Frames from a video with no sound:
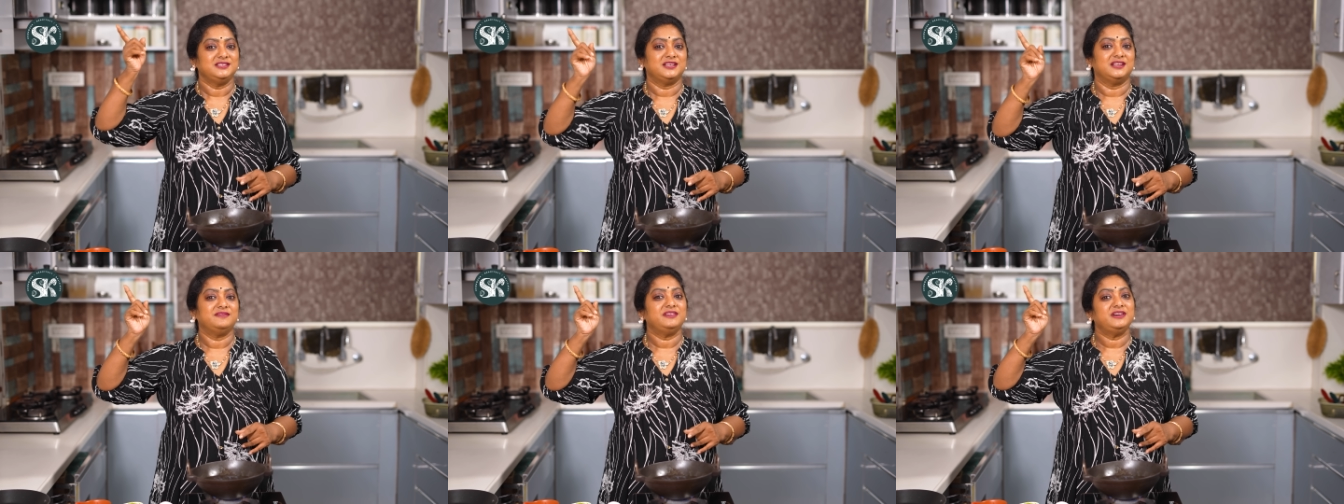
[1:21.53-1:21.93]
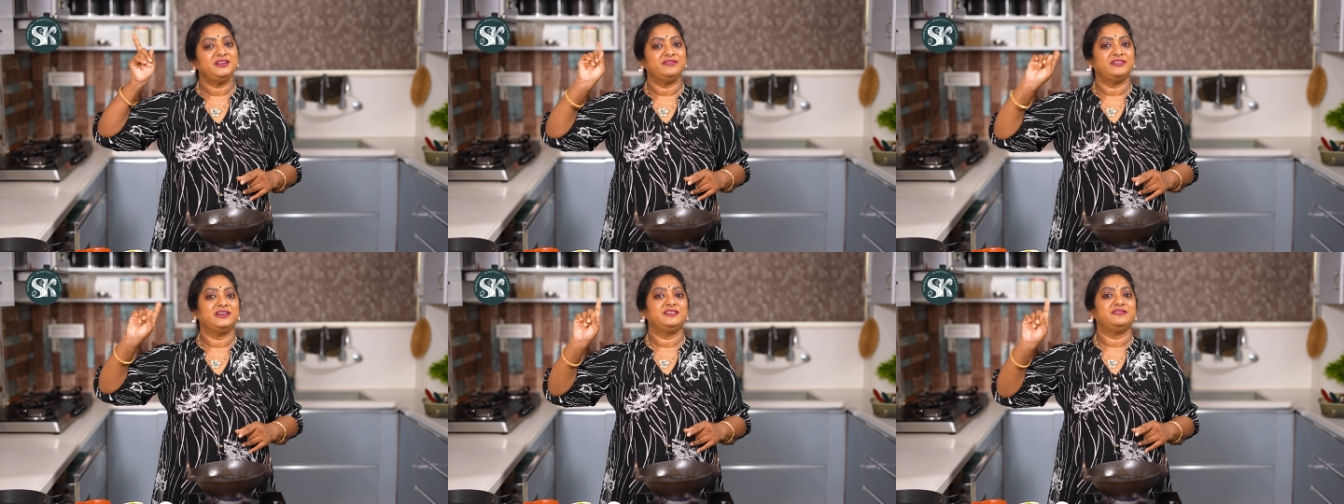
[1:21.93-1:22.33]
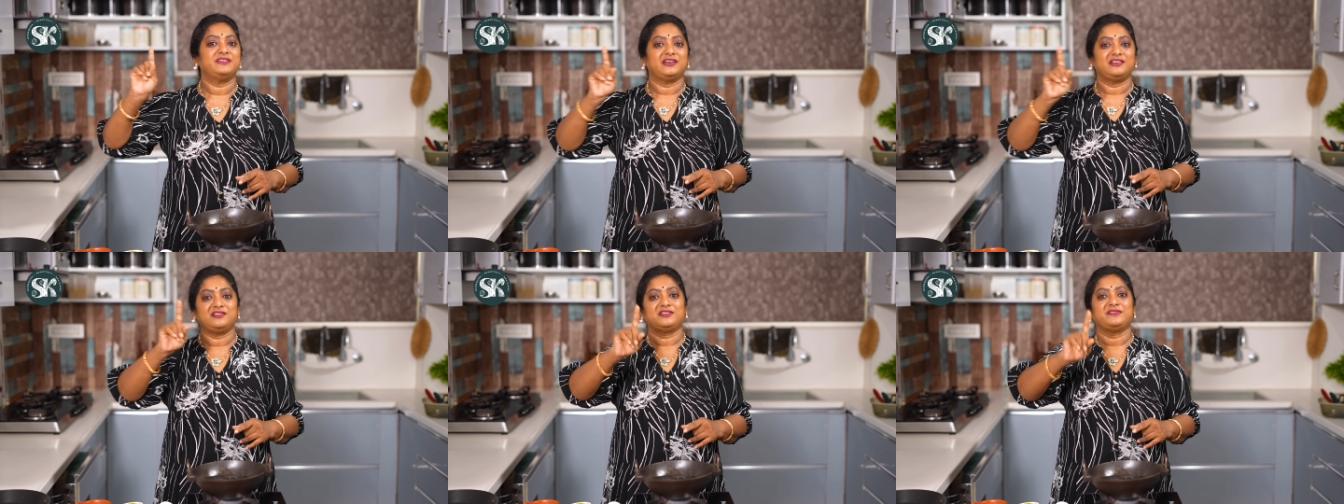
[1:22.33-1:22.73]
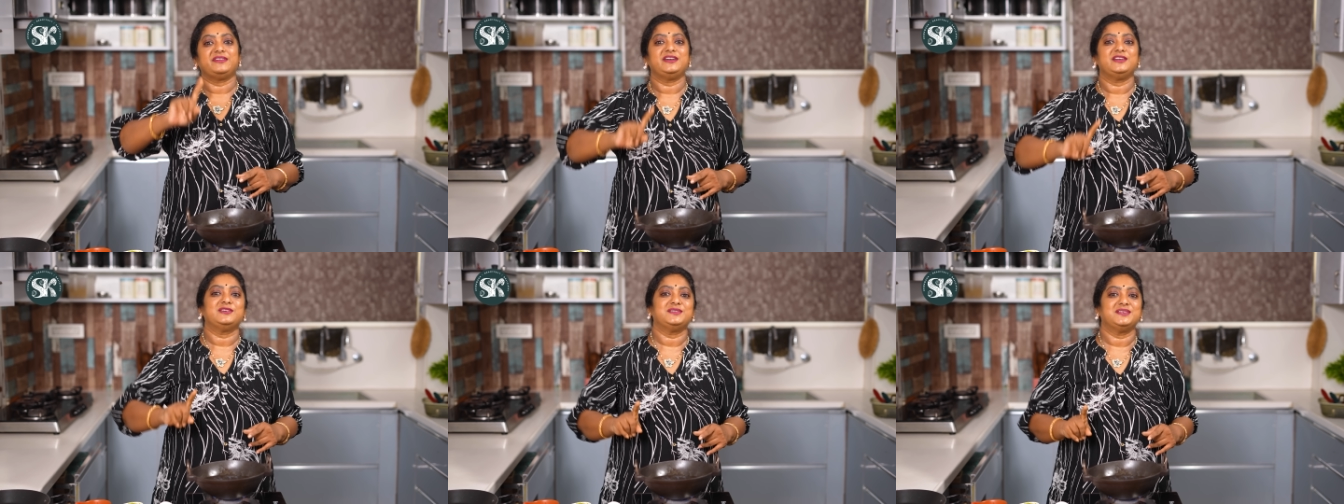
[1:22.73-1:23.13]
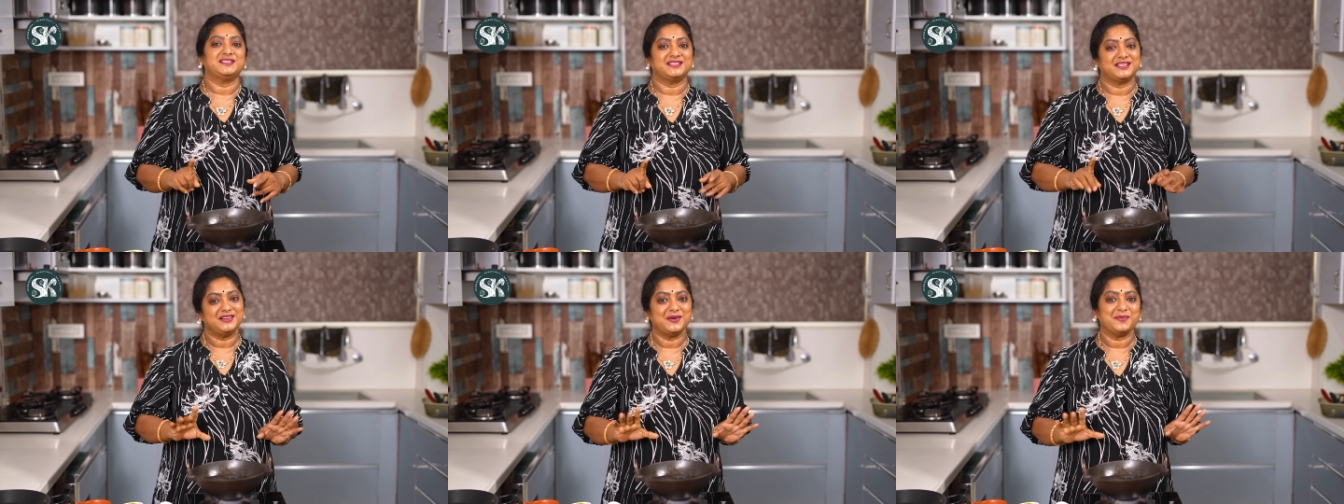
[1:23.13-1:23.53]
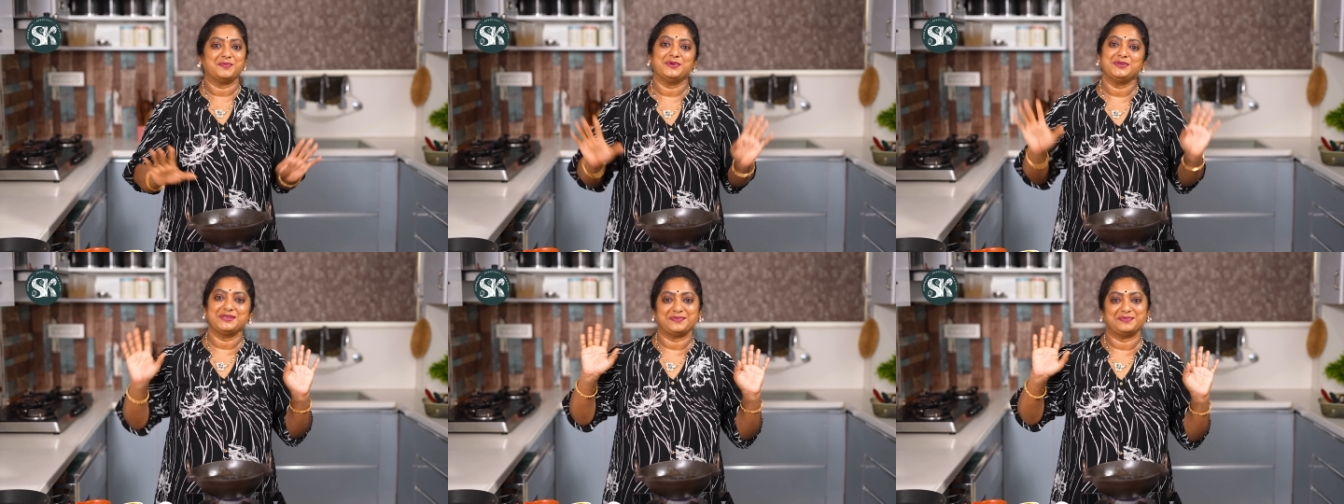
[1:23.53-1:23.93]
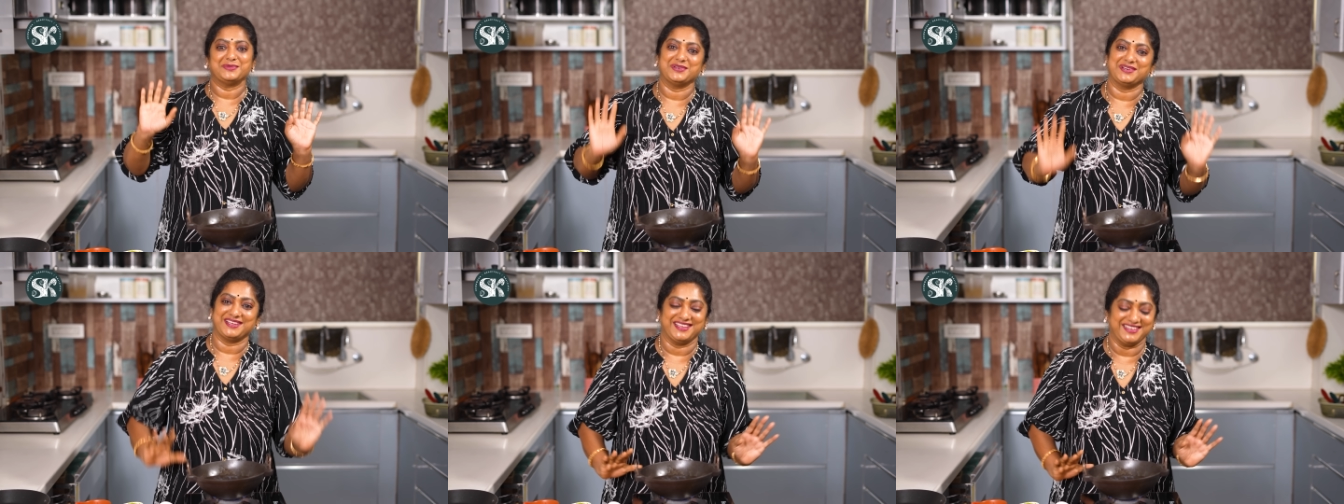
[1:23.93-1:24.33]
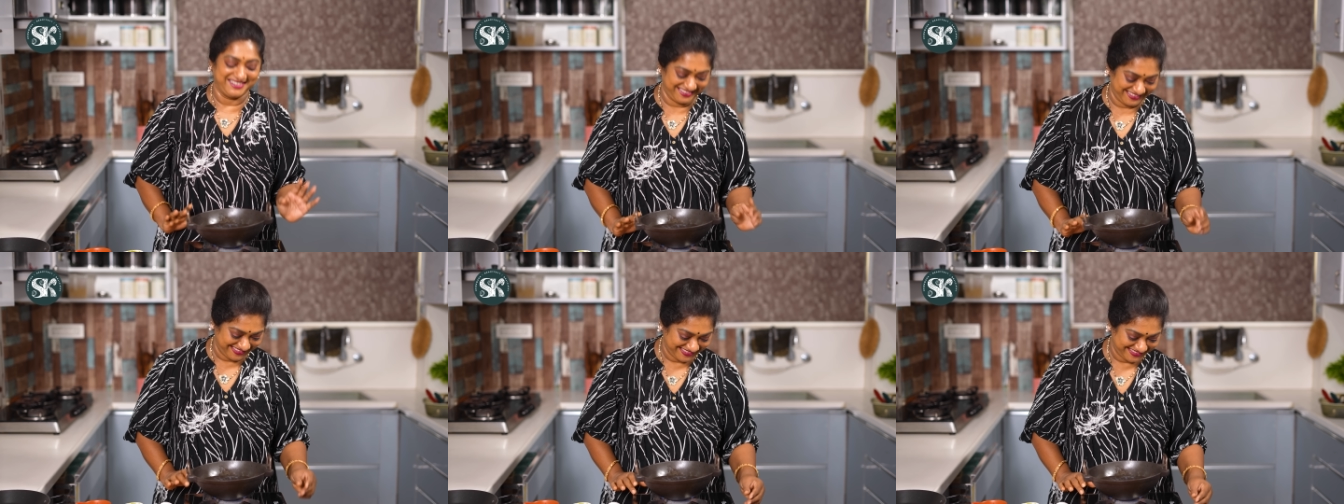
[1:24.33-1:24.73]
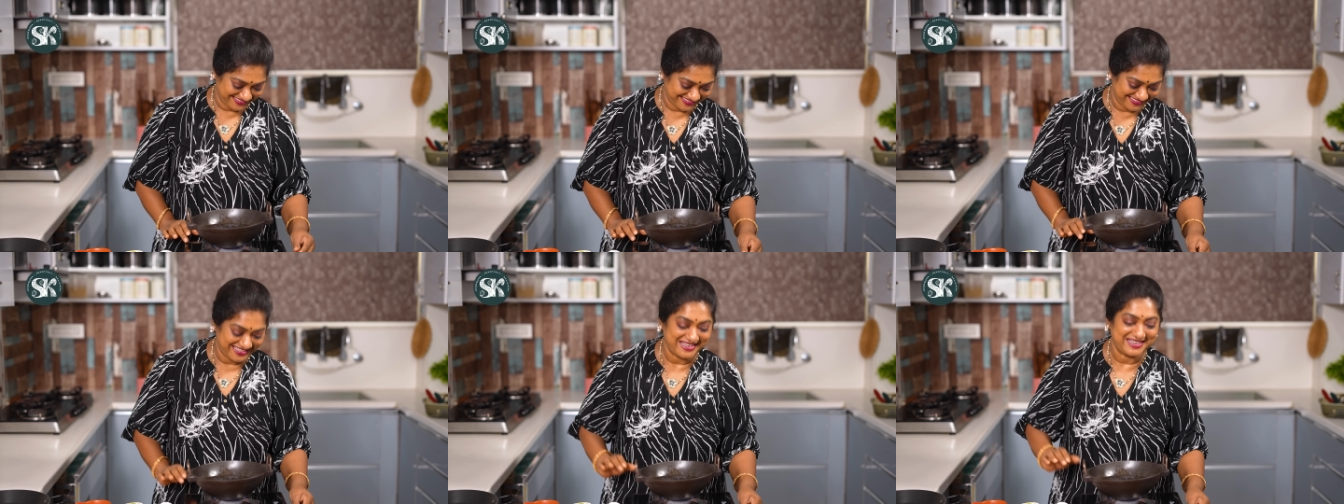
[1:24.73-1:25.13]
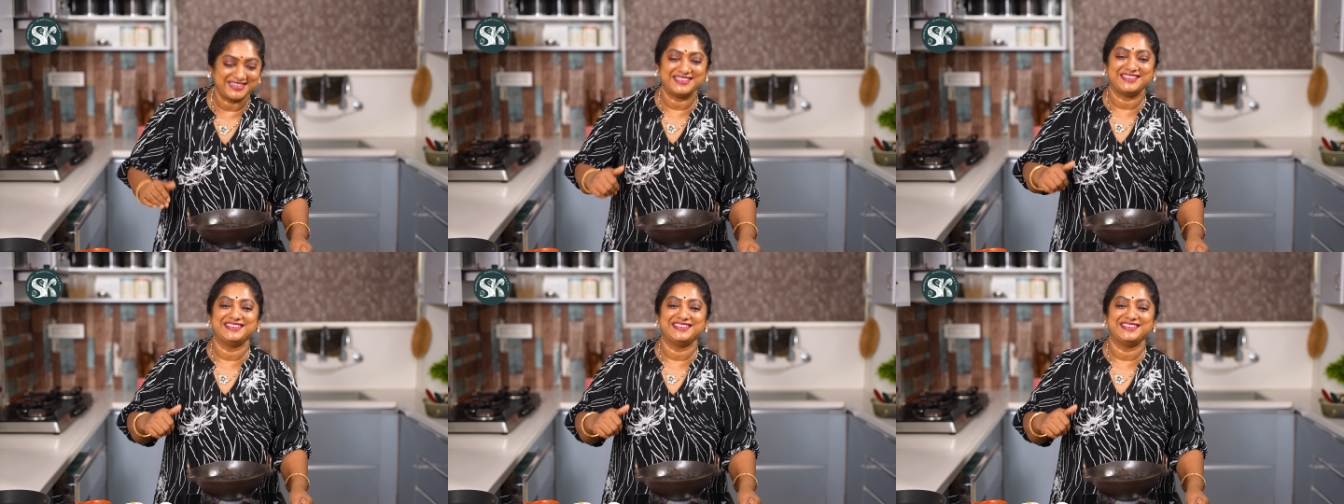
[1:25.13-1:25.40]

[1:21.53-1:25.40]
జనవరి ట్వంటీ ఫైవ్లో ఒక వీడియో చేస్తాను అప్పుడు చెప్తారు కానీ నా